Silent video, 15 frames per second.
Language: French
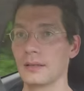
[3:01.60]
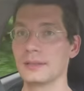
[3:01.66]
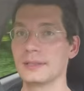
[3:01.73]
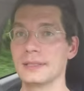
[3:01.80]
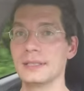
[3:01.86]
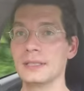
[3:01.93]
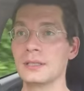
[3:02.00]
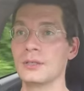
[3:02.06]

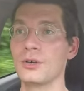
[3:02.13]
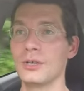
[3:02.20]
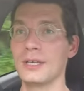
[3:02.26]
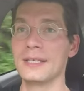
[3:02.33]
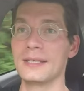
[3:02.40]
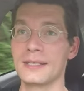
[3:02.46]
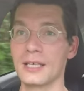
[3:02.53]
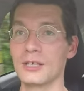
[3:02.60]
si
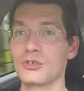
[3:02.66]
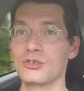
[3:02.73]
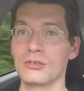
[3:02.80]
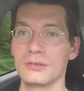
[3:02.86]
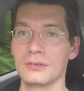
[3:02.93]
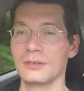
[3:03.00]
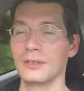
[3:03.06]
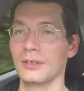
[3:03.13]
les singes
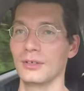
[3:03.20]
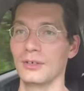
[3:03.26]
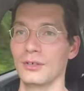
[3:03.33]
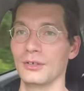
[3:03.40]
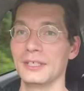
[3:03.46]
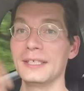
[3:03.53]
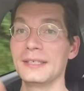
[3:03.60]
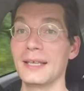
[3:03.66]

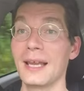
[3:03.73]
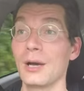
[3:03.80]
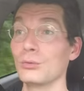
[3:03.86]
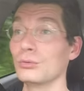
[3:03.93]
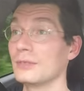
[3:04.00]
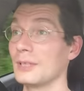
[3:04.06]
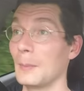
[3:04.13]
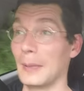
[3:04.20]
quittaient la
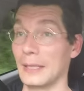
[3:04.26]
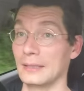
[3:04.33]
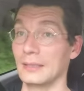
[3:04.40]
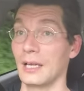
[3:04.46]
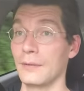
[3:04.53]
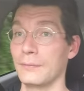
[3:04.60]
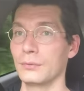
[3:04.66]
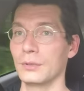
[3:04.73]
route et partaient
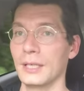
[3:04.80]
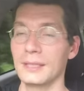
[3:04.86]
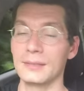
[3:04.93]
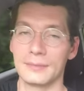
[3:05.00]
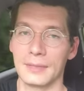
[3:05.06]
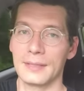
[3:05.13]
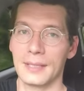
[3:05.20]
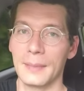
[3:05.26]
dans la forêt,
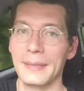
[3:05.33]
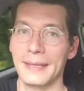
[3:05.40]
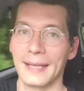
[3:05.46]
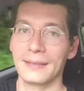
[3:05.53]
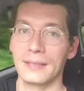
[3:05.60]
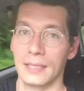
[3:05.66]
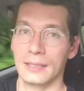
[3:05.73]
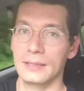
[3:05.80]
ça m'était
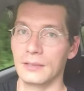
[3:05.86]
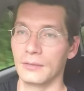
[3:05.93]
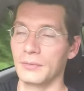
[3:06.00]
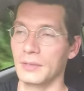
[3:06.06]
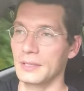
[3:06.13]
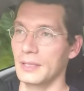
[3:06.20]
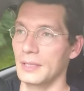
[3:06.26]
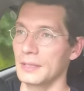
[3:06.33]
interdit en
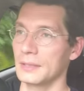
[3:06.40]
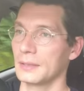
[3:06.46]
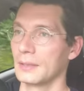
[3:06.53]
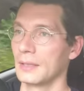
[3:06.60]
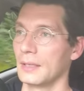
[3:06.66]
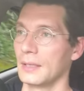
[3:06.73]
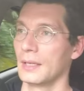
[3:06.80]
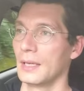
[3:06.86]
fait d'y aller.
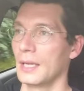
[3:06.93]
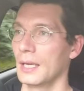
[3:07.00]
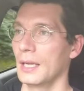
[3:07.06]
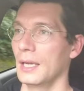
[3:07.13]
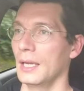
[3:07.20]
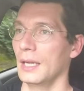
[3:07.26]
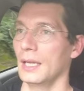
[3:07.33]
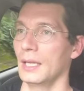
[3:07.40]

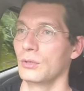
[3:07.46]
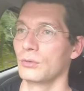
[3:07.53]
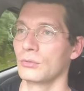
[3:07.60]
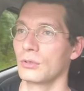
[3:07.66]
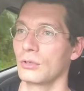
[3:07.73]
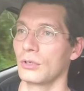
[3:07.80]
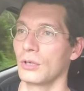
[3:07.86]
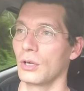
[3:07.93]
Et
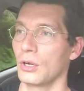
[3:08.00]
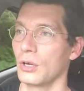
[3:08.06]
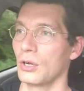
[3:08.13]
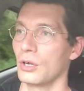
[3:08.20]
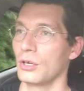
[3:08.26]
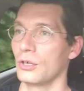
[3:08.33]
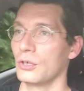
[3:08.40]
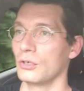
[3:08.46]
donc
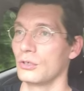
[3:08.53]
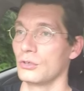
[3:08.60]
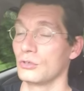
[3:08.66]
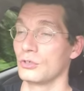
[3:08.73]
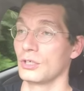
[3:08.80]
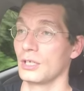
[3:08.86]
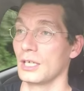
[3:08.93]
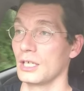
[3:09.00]

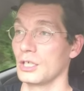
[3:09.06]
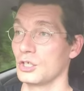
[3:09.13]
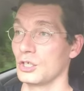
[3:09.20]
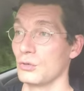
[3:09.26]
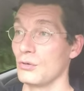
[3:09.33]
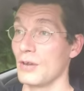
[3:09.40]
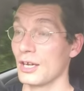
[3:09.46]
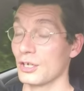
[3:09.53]
j'ai
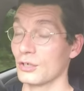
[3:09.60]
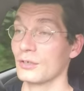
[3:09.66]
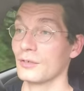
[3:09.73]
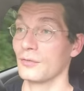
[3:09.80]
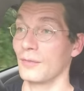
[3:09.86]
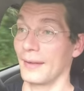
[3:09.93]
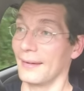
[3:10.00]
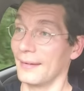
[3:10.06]
eu la
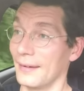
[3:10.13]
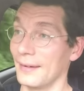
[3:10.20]
chance, enfin